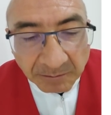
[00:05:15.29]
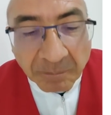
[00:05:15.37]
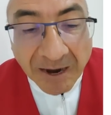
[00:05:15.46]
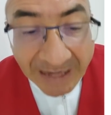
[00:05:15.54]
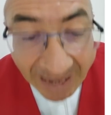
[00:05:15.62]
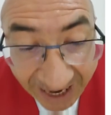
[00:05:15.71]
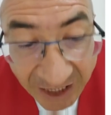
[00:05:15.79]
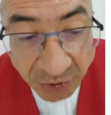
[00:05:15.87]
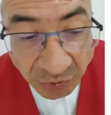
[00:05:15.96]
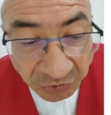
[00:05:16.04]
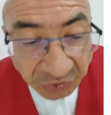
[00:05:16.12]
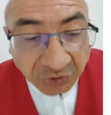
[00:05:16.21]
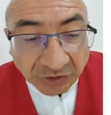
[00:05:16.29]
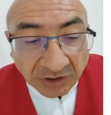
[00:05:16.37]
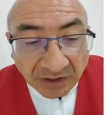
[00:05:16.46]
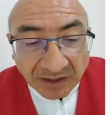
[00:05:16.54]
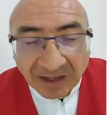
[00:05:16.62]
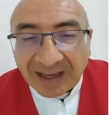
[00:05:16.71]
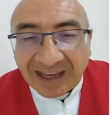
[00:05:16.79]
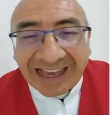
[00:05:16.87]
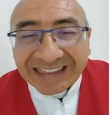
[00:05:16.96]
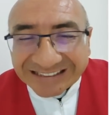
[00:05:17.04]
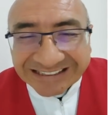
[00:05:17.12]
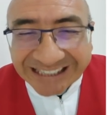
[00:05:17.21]
para ellos.
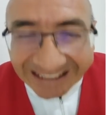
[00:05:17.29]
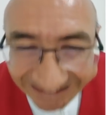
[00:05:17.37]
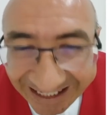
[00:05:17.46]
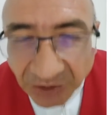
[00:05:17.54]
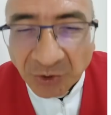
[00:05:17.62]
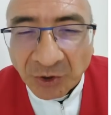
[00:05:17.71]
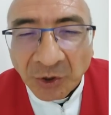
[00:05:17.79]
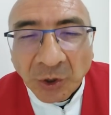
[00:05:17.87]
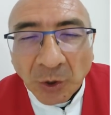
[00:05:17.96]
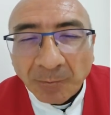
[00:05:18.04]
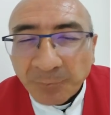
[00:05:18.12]
Encerrado